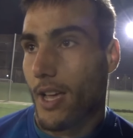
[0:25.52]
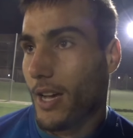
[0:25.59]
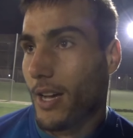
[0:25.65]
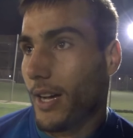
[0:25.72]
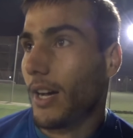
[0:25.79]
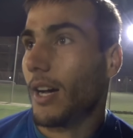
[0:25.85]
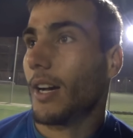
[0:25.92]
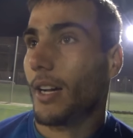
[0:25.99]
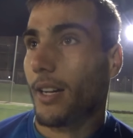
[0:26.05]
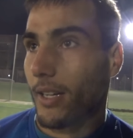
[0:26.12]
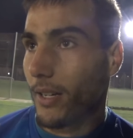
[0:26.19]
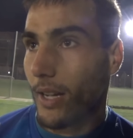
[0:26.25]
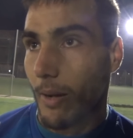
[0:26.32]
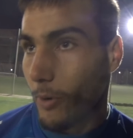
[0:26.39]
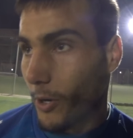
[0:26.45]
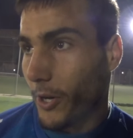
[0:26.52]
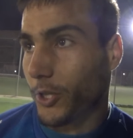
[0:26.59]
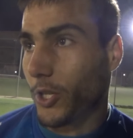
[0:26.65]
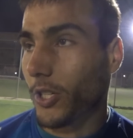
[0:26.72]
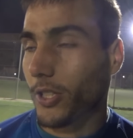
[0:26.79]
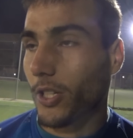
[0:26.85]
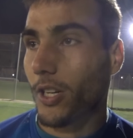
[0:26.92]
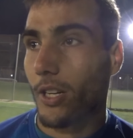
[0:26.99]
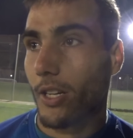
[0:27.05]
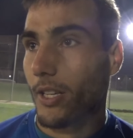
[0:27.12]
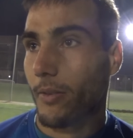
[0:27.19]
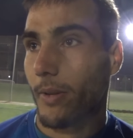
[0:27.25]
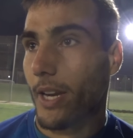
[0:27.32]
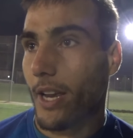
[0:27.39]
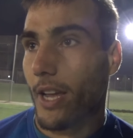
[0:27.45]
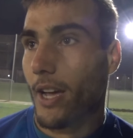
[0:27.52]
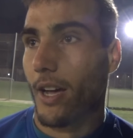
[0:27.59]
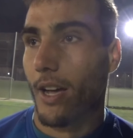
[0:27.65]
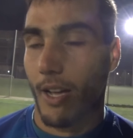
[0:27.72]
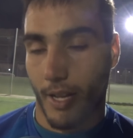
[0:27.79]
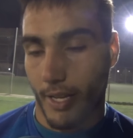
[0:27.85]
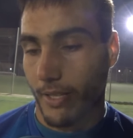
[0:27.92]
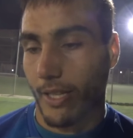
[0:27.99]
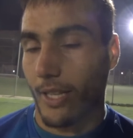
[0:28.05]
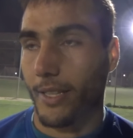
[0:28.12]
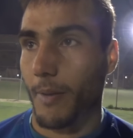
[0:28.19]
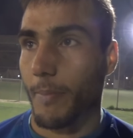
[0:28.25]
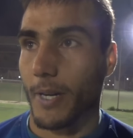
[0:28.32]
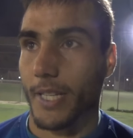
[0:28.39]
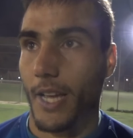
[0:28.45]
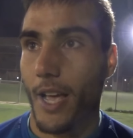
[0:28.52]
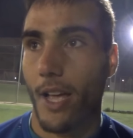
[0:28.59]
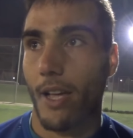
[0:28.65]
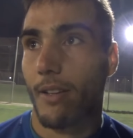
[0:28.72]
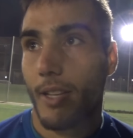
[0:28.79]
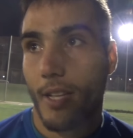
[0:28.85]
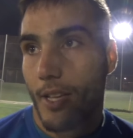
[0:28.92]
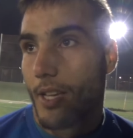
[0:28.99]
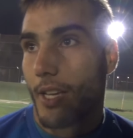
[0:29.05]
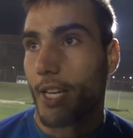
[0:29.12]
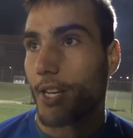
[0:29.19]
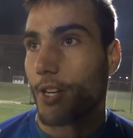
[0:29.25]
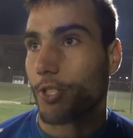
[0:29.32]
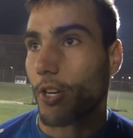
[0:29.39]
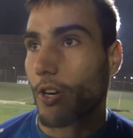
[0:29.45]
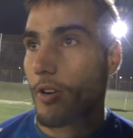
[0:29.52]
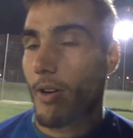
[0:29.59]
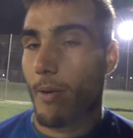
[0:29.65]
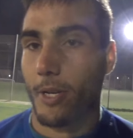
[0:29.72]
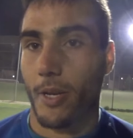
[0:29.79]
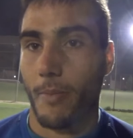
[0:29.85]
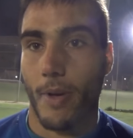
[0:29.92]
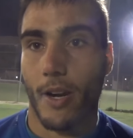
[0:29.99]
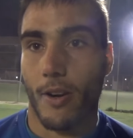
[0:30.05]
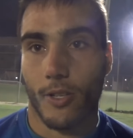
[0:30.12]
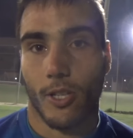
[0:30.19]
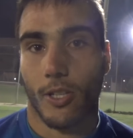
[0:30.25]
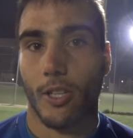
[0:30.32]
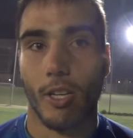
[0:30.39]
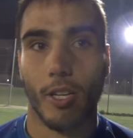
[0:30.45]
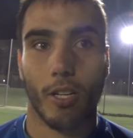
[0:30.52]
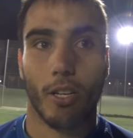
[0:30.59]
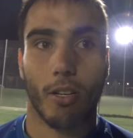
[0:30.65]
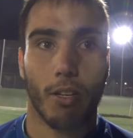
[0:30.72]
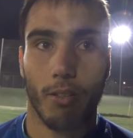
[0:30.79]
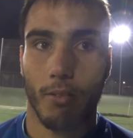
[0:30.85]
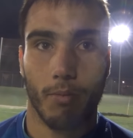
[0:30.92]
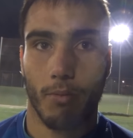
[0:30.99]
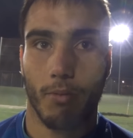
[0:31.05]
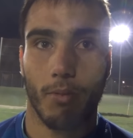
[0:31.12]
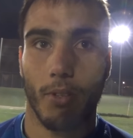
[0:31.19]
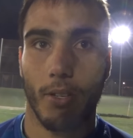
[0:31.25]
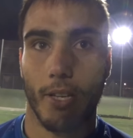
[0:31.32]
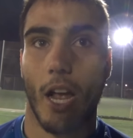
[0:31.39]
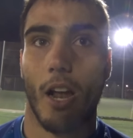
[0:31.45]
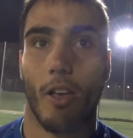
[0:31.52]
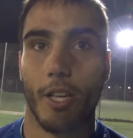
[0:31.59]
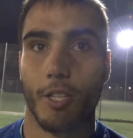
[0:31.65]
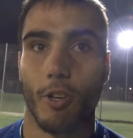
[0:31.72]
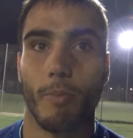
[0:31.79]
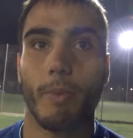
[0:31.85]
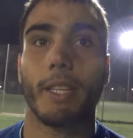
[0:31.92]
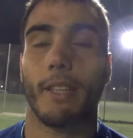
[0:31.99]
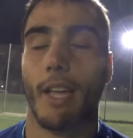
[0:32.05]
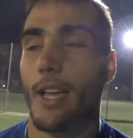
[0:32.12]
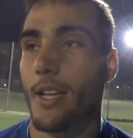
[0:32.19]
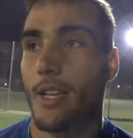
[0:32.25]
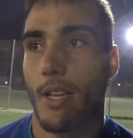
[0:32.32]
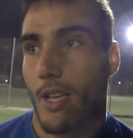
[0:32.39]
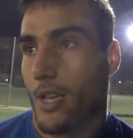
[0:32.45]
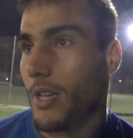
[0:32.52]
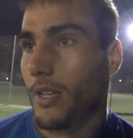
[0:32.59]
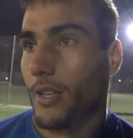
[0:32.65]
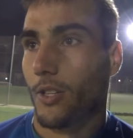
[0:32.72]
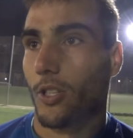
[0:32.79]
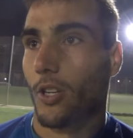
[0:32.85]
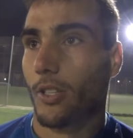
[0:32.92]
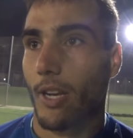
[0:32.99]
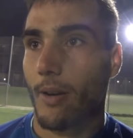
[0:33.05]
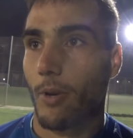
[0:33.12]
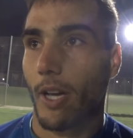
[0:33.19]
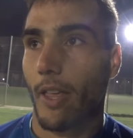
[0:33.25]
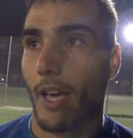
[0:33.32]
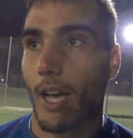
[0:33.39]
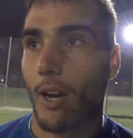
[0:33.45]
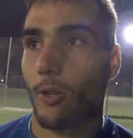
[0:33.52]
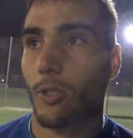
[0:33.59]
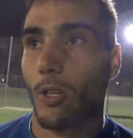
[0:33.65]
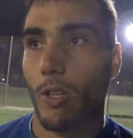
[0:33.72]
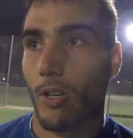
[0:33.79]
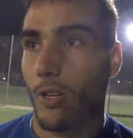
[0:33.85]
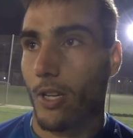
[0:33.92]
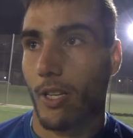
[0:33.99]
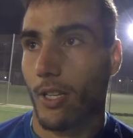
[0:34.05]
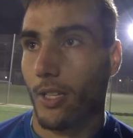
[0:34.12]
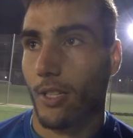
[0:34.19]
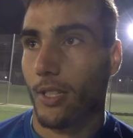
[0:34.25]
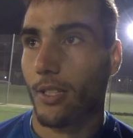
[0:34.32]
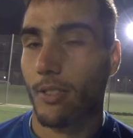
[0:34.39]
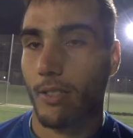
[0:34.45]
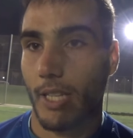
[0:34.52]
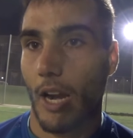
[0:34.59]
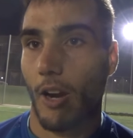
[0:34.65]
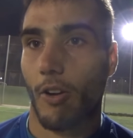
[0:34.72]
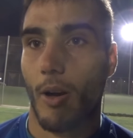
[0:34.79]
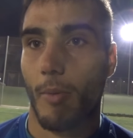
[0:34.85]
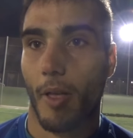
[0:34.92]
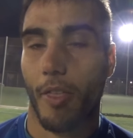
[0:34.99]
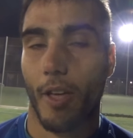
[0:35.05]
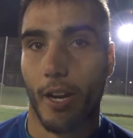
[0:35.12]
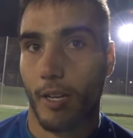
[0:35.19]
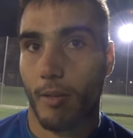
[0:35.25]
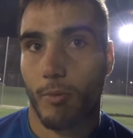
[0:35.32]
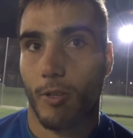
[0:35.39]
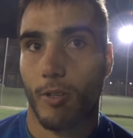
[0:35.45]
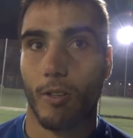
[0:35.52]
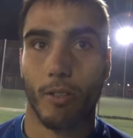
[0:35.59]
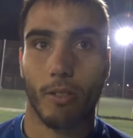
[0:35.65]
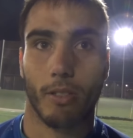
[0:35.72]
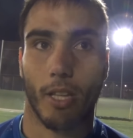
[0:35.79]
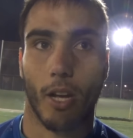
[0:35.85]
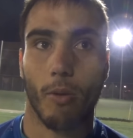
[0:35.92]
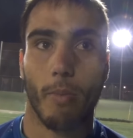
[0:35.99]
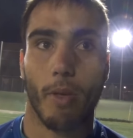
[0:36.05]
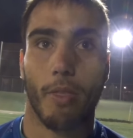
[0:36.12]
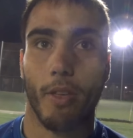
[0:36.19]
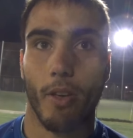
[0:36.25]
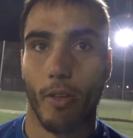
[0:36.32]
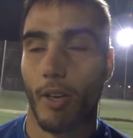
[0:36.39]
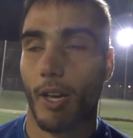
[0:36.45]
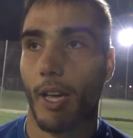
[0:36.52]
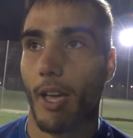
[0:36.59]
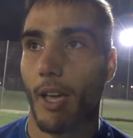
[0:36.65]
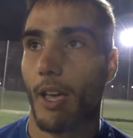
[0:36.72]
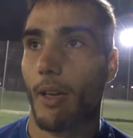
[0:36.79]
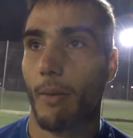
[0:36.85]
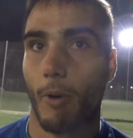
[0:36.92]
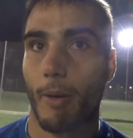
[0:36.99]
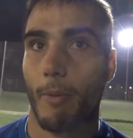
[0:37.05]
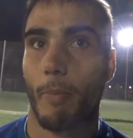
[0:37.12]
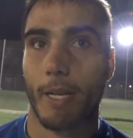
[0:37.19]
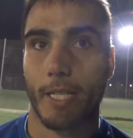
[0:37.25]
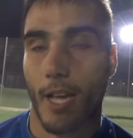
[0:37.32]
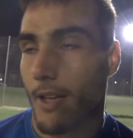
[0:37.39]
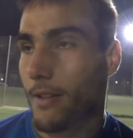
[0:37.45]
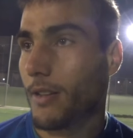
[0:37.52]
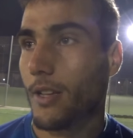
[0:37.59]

a, por nosotros y viene a intentar pasar y nosotros no vamos a ser menos, nosotros, ya lo ha dicho el mister, nosotros tenemos que dejarlo todo y, y, lo que vamos a hacer, el equipo está convencido de que podemos pasar